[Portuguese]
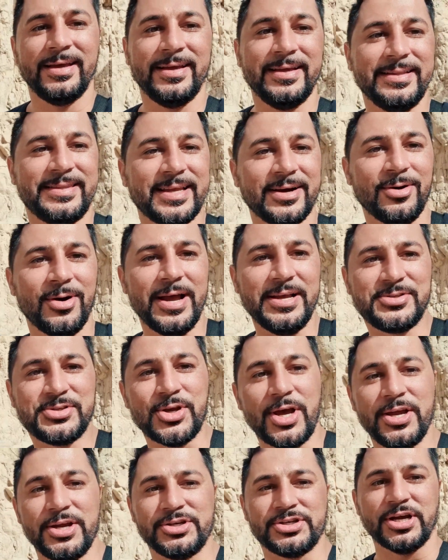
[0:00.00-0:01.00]
Então é isso
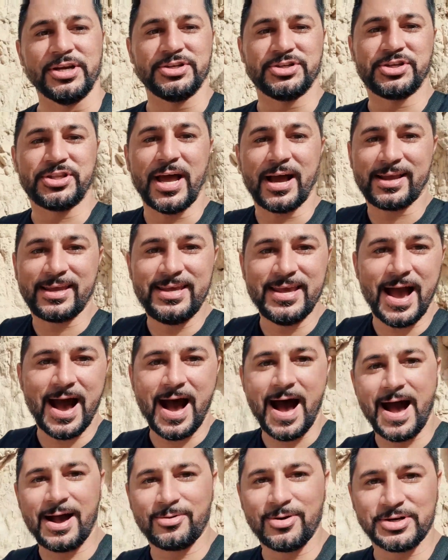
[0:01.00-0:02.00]
aí, gente. Tá aqui a
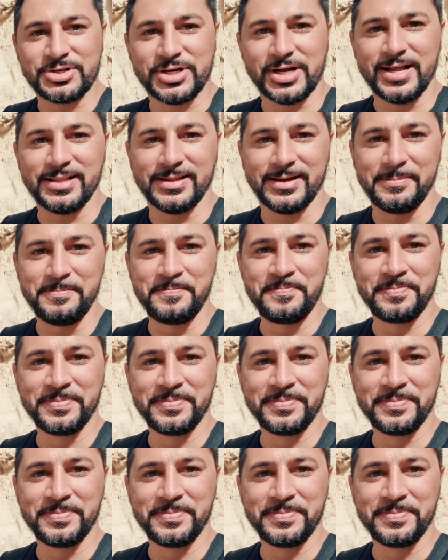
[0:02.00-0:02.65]
água já, né?